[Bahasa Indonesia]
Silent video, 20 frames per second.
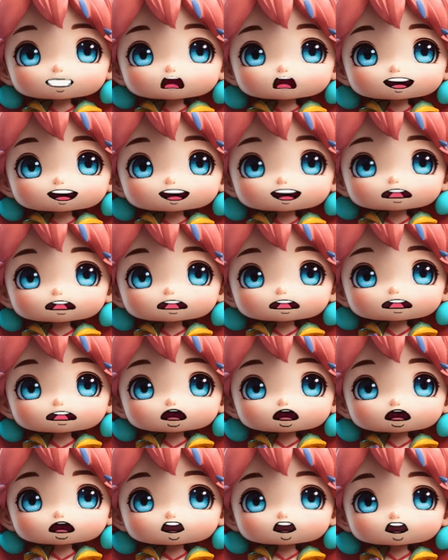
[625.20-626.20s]
tahun.
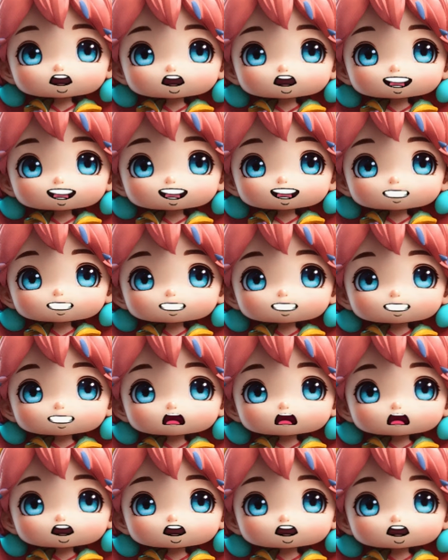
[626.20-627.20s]
Kina
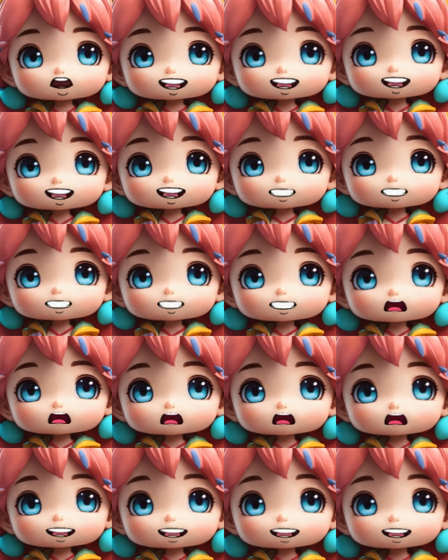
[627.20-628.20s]
tidak menyangka
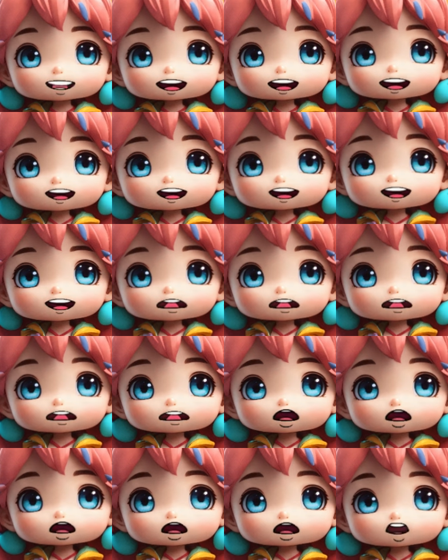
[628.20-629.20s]
keesokan harinya
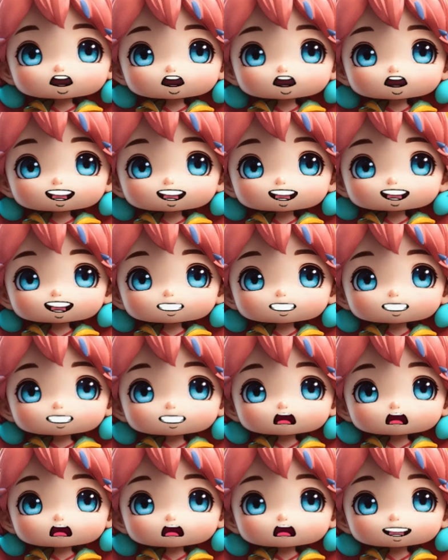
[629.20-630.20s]
dia akan bangun
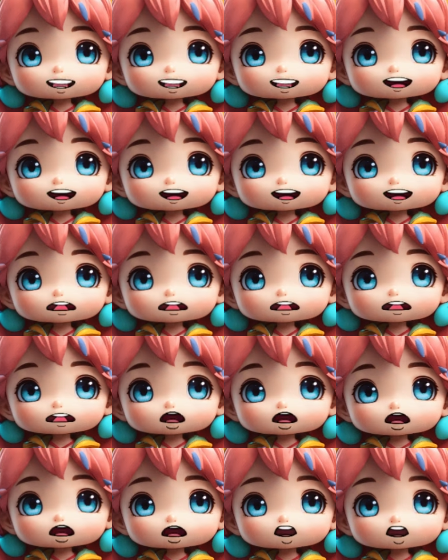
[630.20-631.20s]
terlambat.
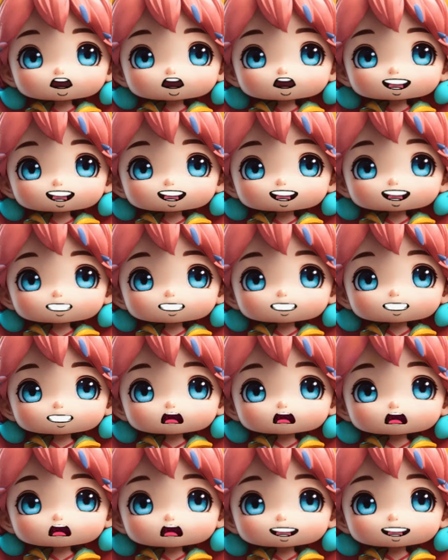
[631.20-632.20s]
Dia bangun
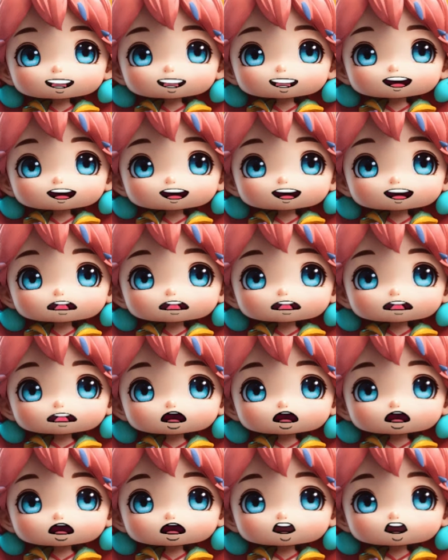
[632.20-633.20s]
sudah lewat dari
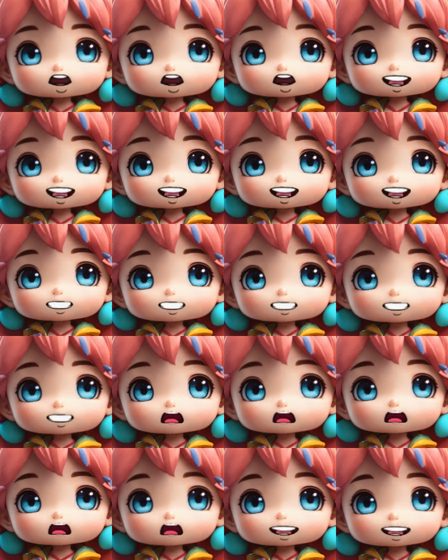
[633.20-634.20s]
jam 12
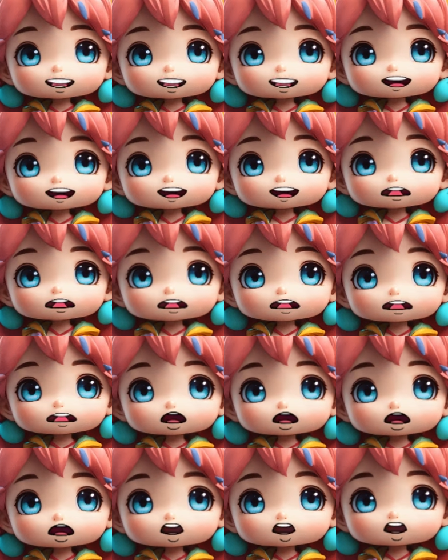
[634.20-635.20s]
siang. Di dalam
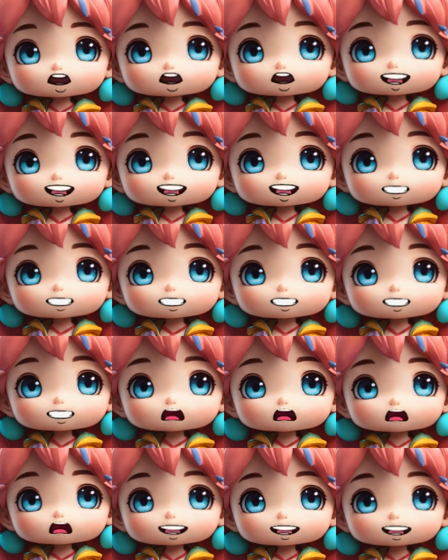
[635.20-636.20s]
hati diam-diam merasa
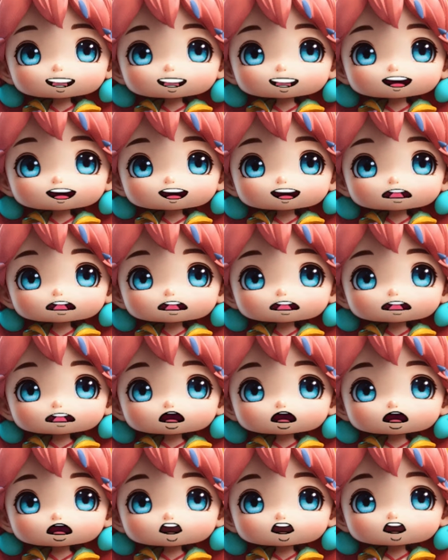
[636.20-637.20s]
kesal karena
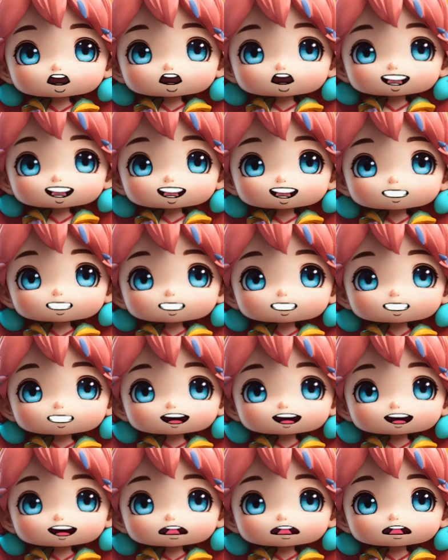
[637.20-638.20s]
pria itu sangat
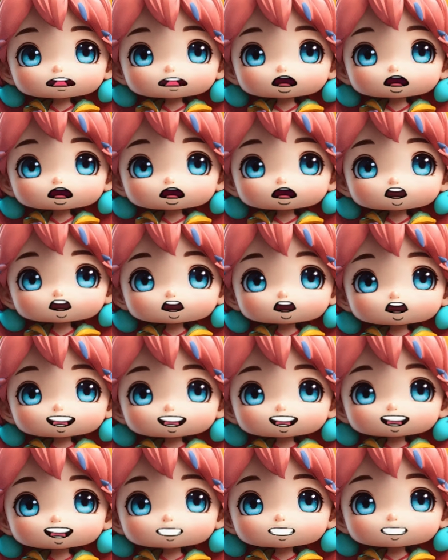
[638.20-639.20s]
agresif tadi
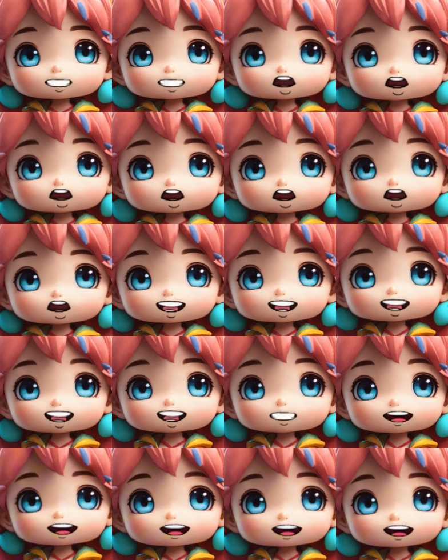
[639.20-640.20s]
malam dan tidak bisa